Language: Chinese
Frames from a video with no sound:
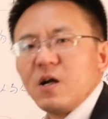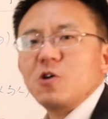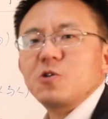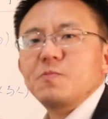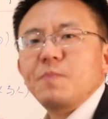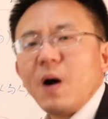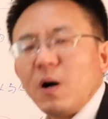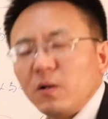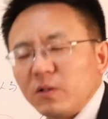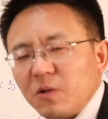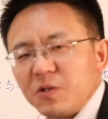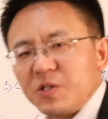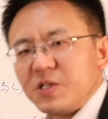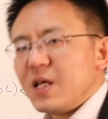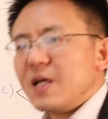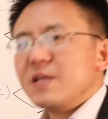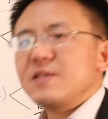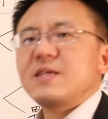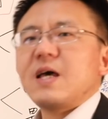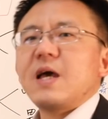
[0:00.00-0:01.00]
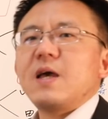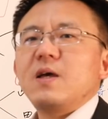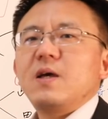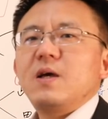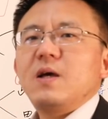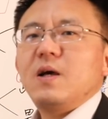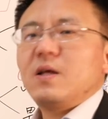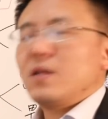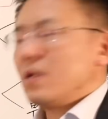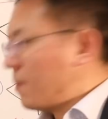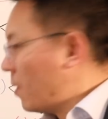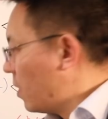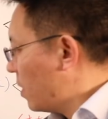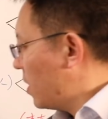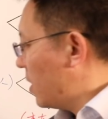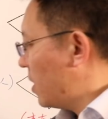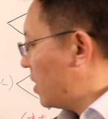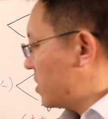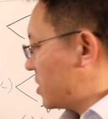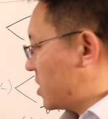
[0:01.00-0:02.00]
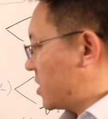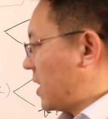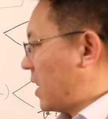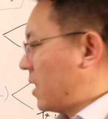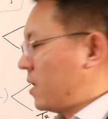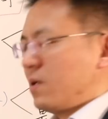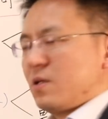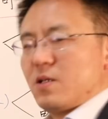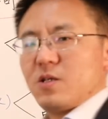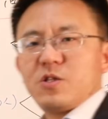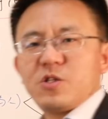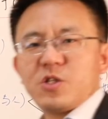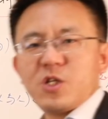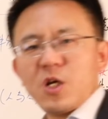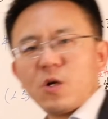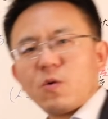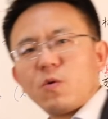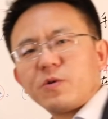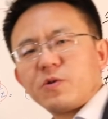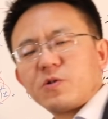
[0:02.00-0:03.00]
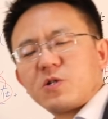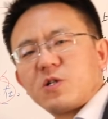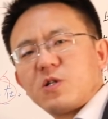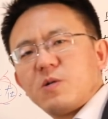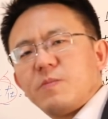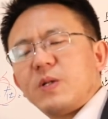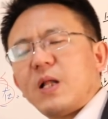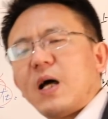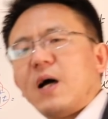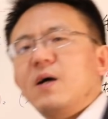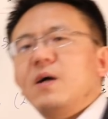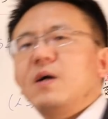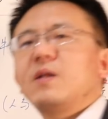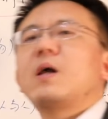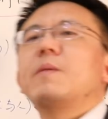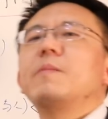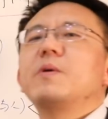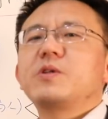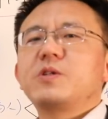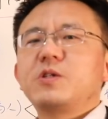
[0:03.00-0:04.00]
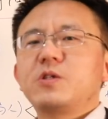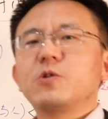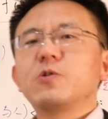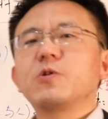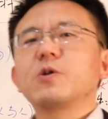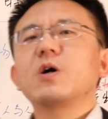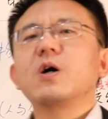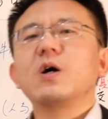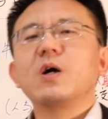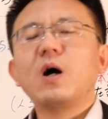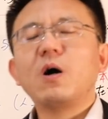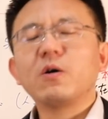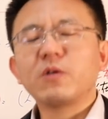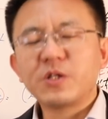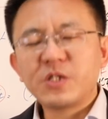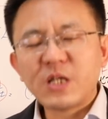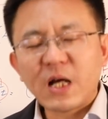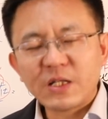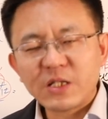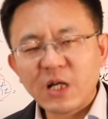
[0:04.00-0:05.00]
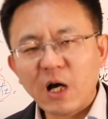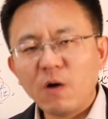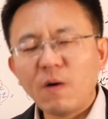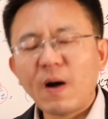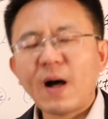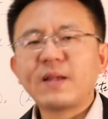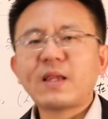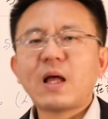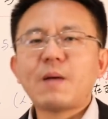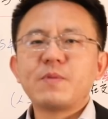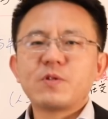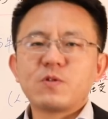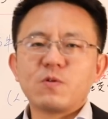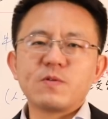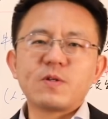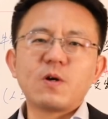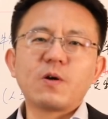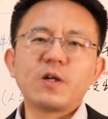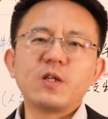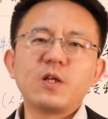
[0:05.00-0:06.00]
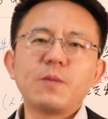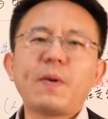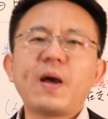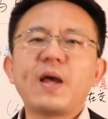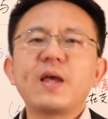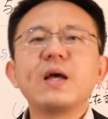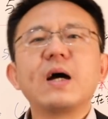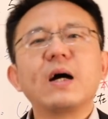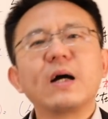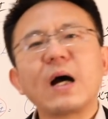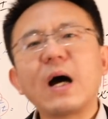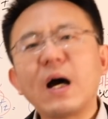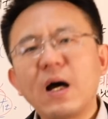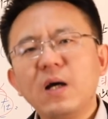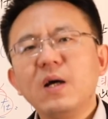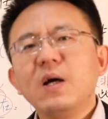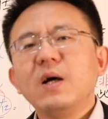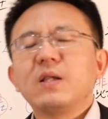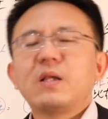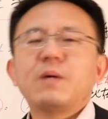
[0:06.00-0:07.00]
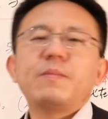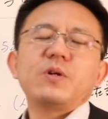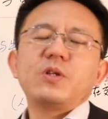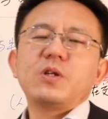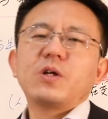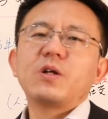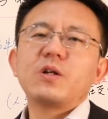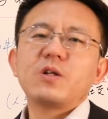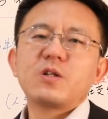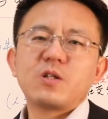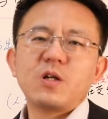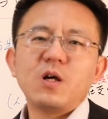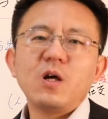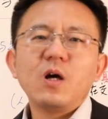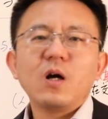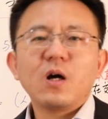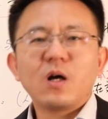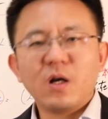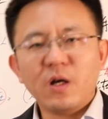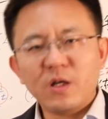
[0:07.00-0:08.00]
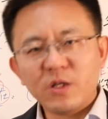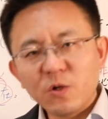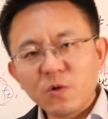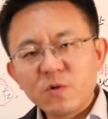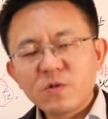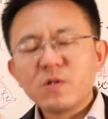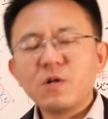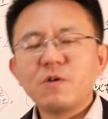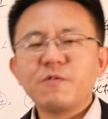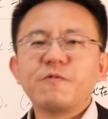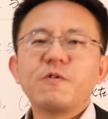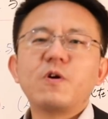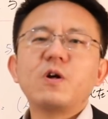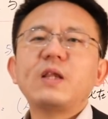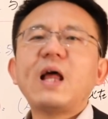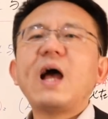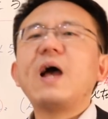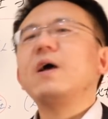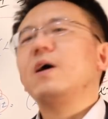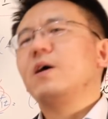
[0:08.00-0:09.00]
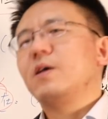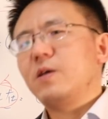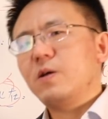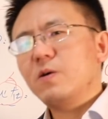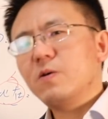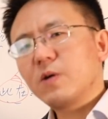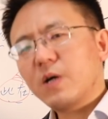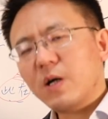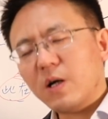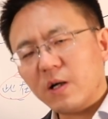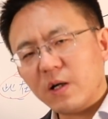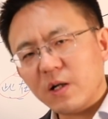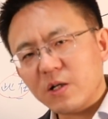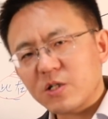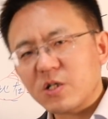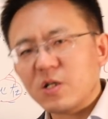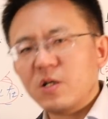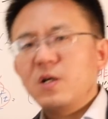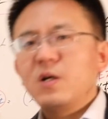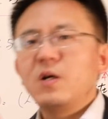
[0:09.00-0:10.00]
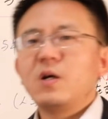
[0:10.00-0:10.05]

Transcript: 然后抛到现在，那么你的。结果就是什么呢？那么你就有一个很好的家教啊，他们从小给你培养啊，那么你可能是很优秀的富二代，也有可能是